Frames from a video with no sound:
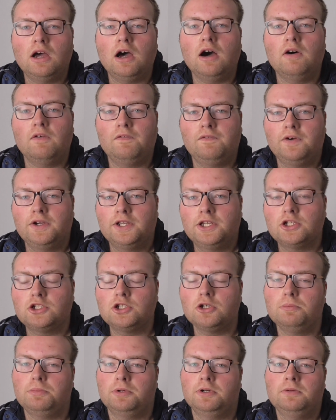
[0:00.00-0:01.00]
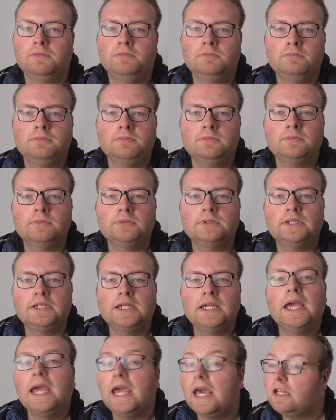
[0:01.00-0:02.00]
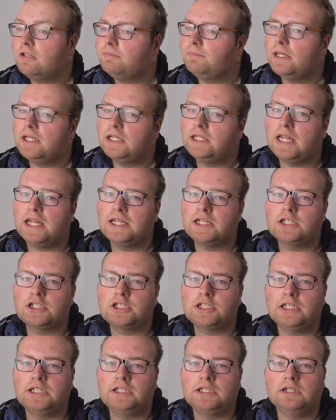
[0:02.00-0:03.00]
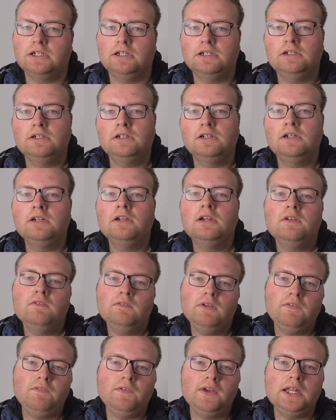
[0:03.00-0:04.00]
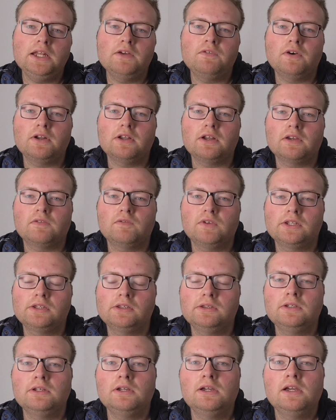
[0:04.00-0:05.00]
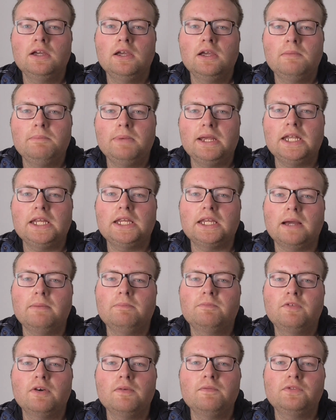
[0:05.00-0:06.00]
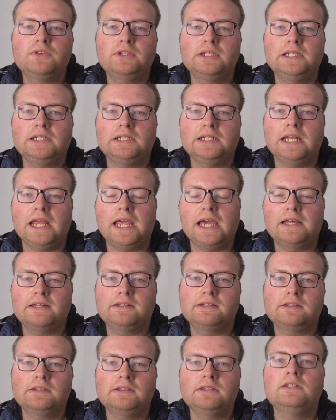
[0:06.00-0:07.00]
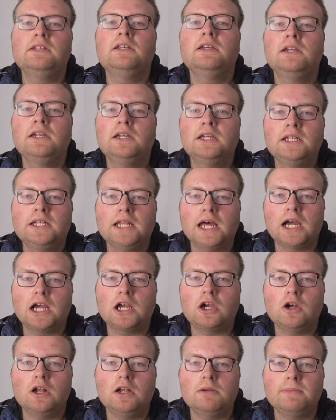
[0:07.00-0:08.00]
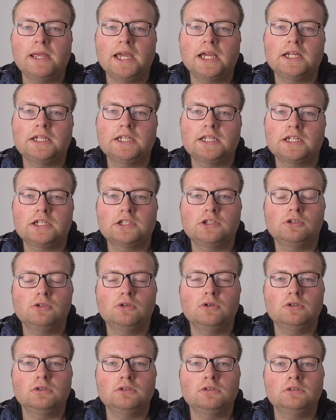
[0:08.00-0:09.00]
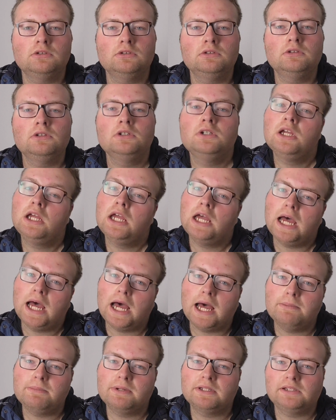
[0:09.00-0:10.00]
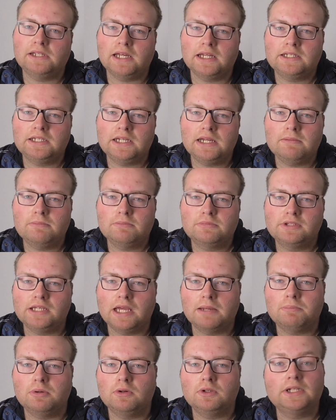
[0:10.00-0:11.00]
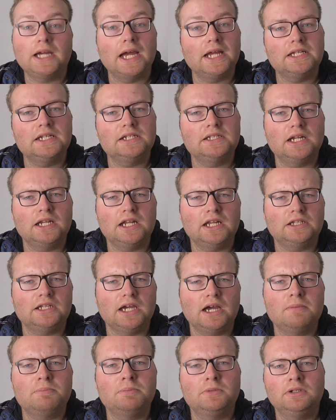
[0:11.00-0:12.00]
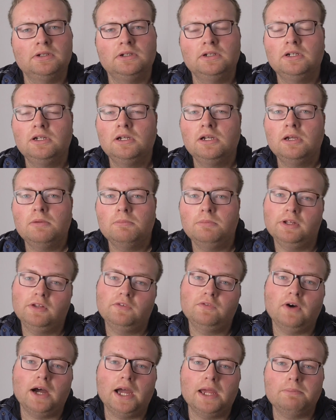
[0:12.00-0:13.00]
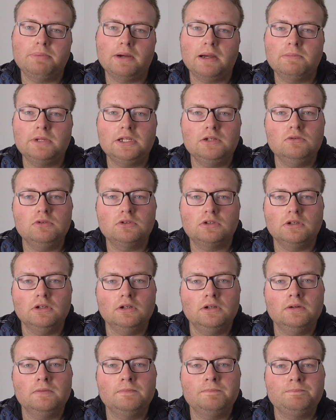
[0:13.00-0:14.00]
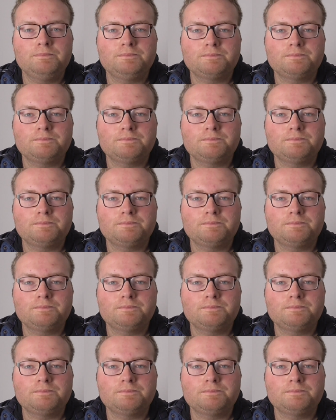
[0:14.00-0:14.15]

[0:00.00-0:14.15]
auf YouTube. Erstmal eine kleine Geschichte. Wie viele von euch wissen, bin ich am 15.01. nach Köln-Merkenich gezogen, habe seit dem Zeitpunkt kein Internet gehabt. Bis vor ein paar Minuten.